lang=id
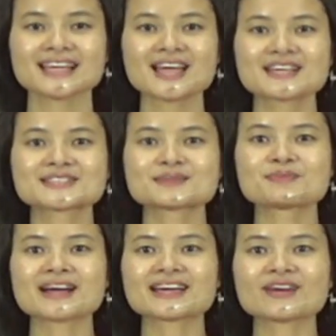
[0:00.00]

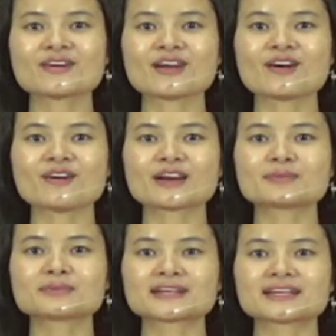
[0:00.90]
sebagai
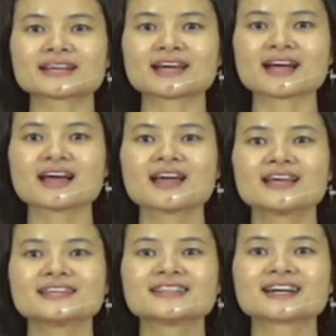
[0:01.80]
orang-orang merdeka
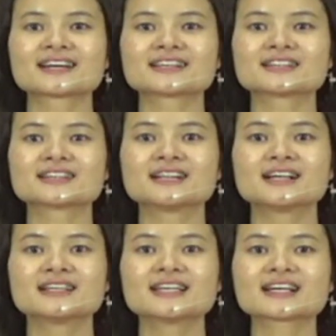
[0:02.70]
yang le,
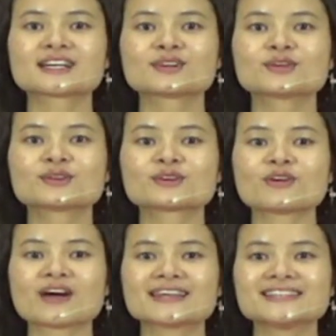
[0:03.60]
yang leluhur
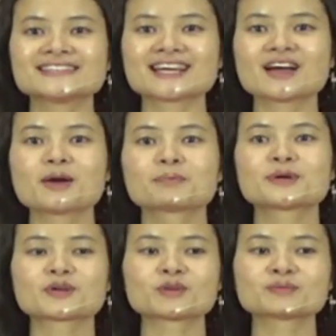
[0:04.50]
rohaninya
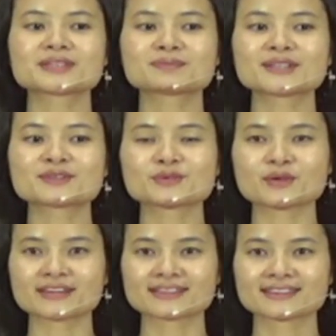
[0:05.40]
berkomitmen
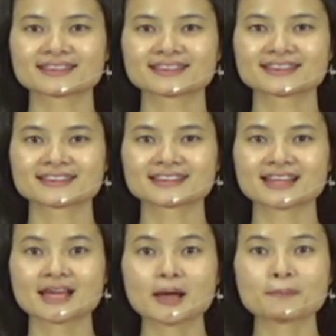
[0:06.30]
kuat.
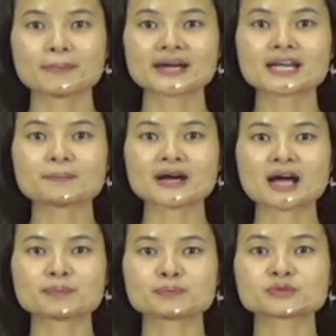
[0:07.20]
Pada
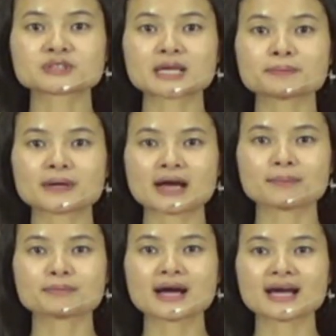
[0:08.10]
penghapusan
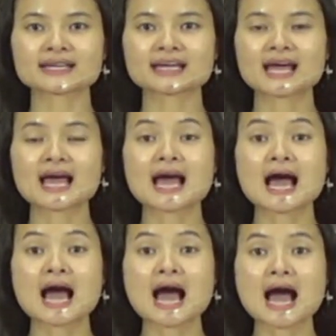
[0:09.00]
penghambaan,
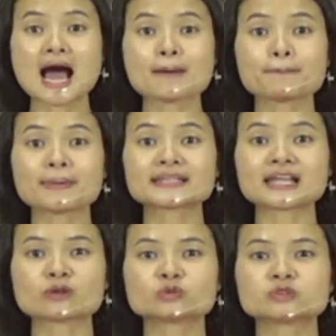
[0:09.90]
apa
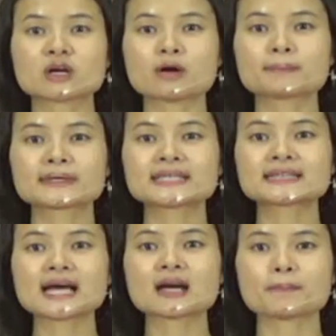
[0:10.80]
tanggung jawab
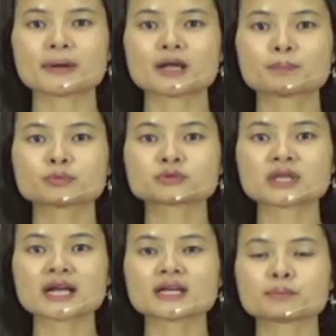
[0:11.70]
kita kepada
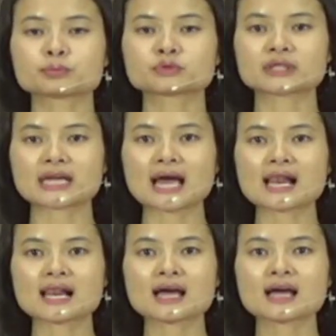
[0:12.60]
putra dan putri
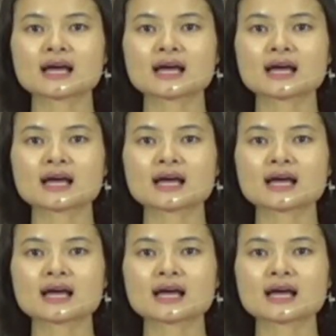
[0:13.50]
Allah